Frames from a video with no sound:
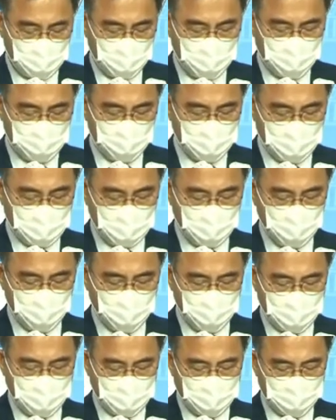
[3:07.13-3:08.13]
임기
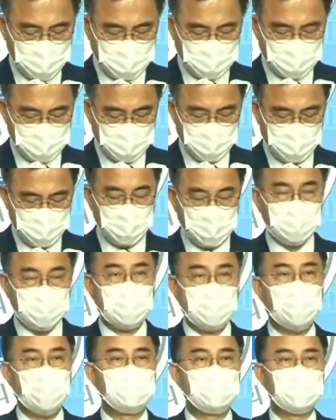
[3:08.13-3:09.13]
후반에는
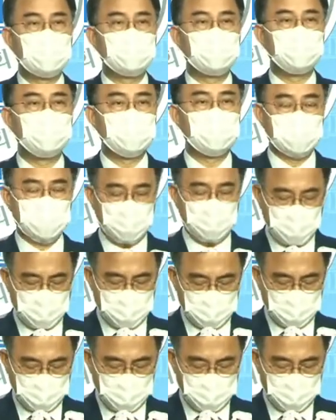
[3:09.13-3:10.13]
다음 정부를
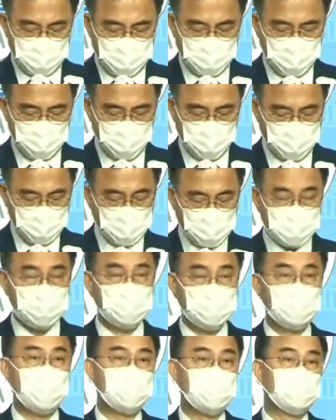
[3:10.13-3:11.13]
위해서
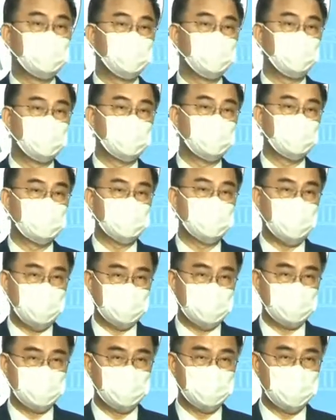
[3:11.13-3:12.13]
균형 재정 노력을
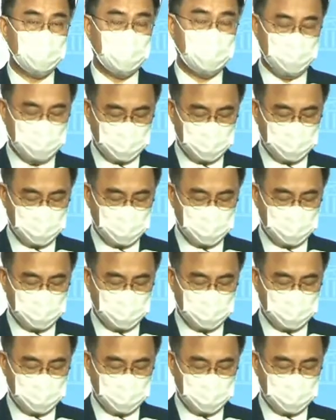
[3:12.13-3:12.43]
다했습니다.